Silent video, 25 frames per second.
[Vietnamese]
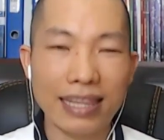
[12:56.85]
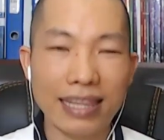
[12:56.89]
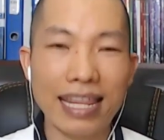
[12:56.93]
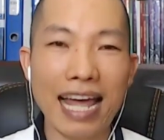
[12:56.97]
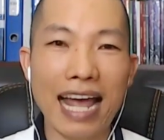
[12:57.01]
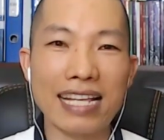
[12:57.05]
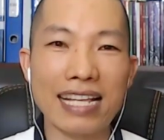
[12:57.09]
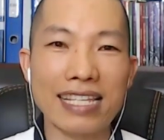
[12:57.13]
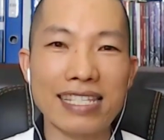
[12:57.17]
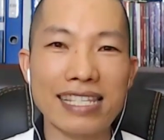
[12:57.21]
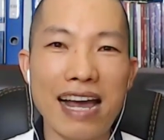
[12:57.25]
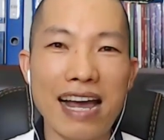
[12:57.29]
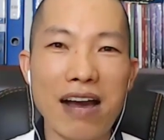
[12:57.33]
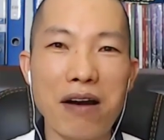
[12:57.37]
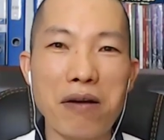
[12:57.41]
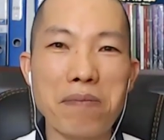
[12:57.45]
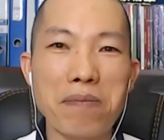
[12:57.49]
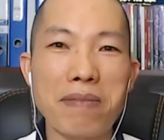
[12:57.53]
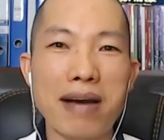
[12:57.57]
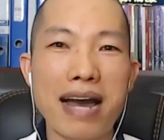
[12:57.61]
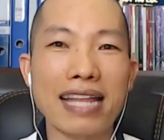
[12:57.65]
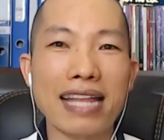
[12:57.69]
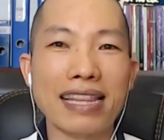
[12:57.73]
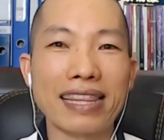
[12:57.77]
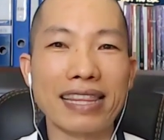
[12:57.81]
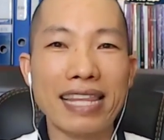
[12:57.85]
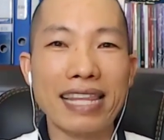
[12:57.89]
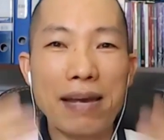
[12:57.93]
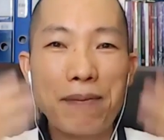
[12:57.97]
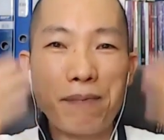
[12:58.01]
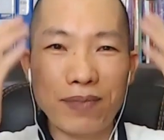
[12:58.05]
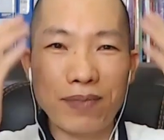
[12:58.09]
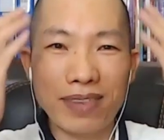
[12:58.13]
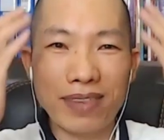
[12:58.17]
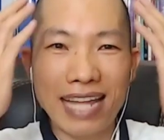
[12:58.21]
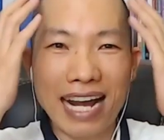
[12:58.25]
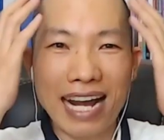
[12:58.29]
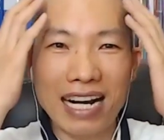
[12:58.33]
Tại sao mà
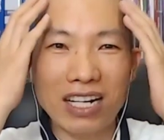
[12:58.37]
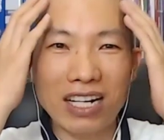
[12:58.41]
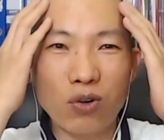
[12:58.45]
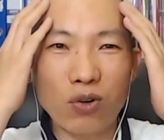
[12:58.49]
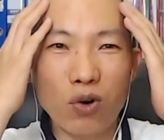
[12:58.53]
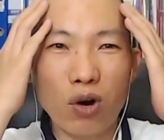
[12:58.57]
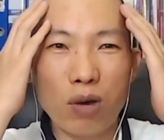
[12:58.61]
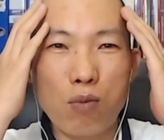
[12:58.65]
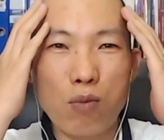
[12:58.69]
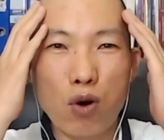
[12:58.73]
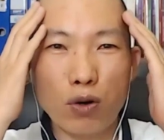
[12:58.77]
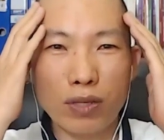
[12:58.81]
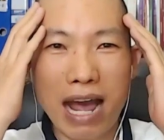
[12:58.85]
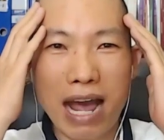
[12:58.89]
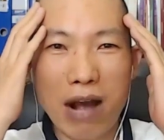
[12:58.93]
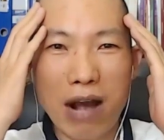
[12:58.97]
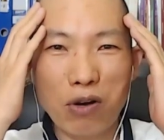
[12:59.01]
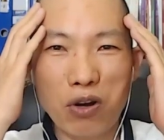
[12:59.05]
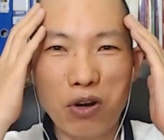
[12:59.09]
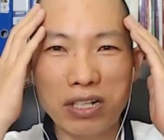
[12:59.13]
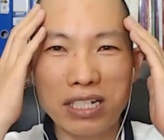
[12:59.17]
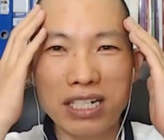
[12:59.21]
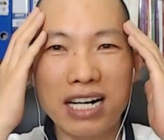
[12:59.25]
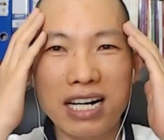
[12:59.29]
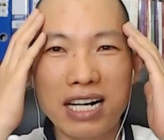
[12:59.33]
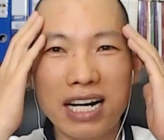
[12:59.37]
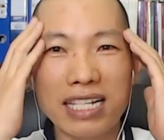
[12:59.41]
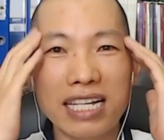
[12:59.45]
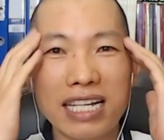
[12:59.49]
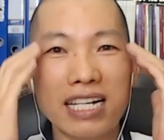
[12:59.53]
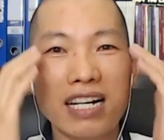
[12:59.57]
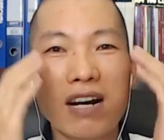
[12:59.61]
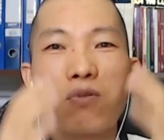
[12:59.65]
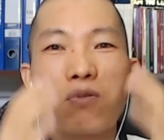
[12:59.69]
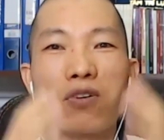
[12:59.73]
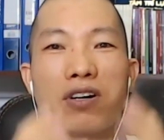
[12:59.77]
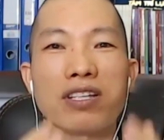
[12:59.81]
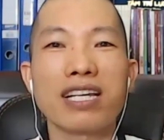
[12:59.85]
tiềm năng của bộ não con người thì
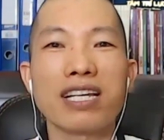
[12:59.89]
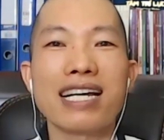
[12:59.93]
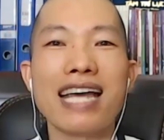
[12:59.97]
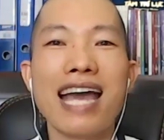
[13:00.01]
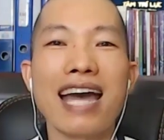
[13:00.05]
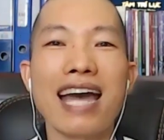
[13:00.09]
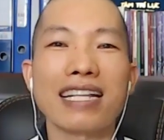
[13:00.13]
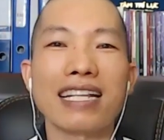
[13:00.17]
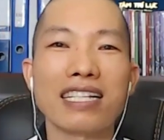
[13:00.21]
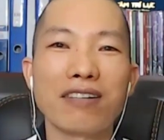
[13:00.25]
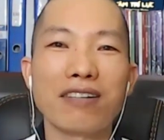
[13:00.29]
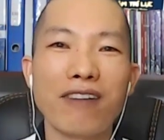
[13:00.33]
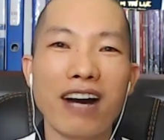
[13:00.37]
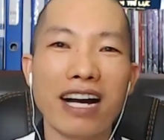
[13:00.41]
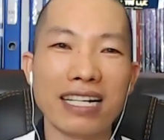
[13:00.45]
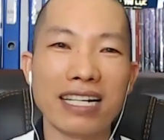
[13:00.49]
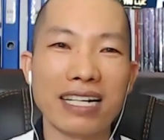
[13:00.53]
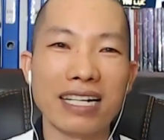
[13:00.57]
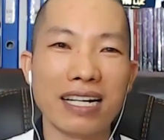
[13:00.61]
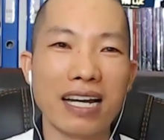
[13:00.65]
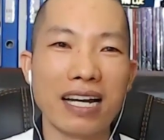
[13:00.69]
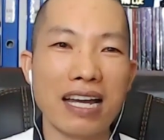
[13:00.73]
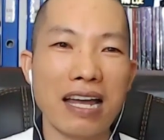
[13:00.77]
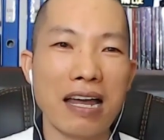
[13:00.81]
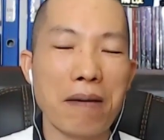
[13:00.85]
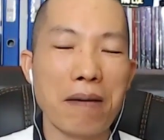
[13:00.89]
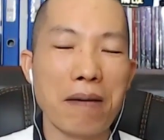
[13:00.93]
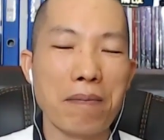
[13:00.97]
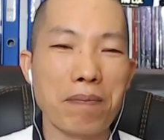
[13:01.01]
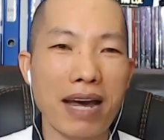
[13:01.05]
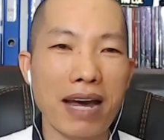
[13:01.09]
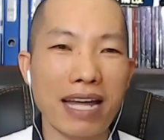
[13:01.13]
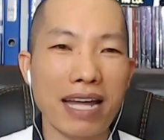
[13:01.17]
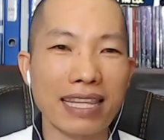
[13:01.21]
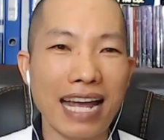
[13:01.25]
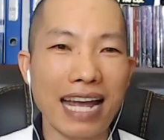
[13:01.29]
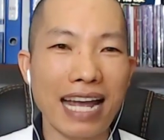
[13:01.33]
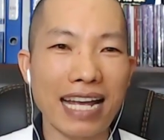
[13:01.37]
không có giới hạn như vậy,
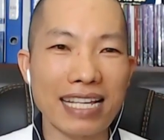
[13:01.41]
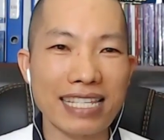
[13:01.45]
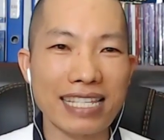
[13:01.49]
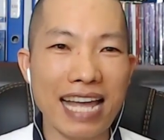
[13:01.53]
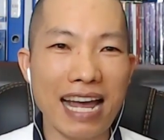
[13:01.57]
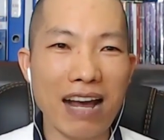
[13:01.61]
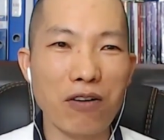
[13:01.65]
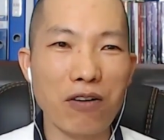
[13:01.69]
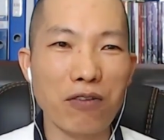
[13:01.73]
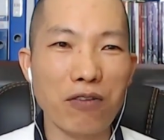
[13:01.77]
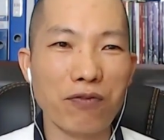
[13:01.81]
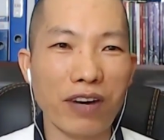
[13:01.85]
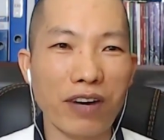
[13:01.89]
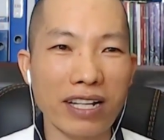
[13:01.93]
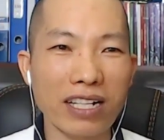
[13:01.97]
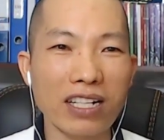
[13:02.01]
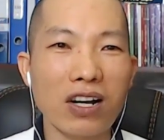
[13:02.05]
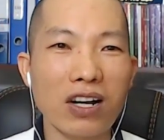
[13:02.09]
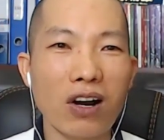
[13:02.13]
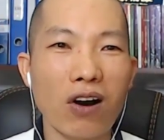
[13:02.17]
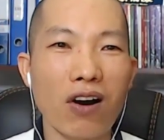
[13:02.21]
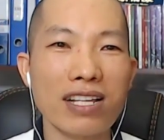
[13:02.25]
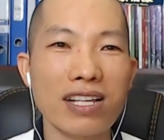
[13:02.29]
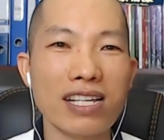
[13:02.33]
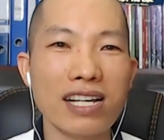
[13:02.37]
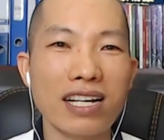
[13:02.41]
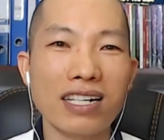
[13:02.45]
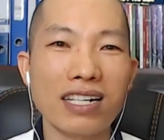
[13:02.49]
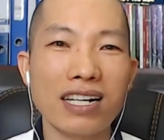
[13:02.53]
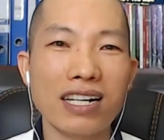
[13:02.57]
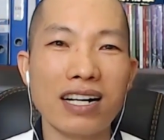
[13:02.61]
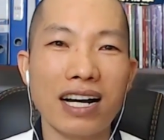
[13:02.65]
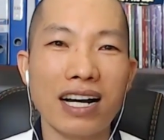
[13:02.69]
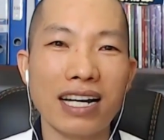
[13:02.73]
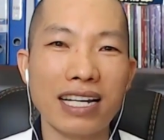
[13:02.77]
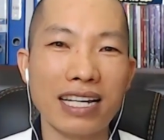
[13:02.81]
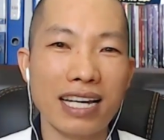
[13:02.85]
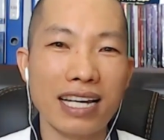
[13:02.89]
mà tại sao vẫn có những
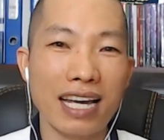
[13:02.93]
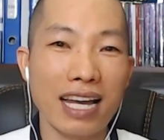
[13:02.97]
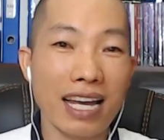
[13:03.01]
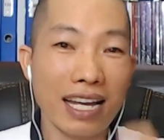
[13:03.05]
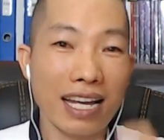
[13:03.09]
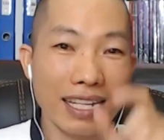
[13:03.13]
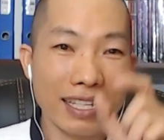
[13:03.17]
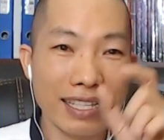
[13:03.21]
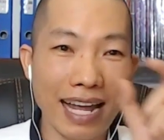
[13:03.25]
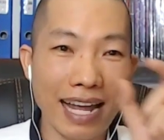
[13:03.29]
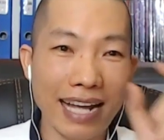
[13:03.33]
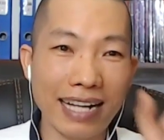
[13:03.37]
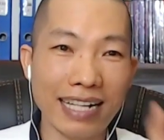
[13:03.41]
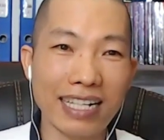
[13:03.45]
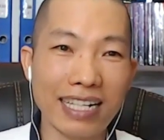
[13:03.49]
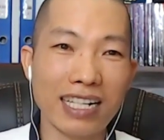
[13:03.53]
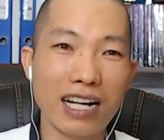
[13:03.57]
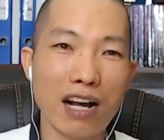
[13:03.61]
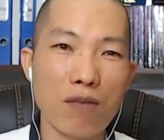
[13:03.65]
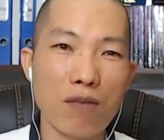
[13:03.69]
người thành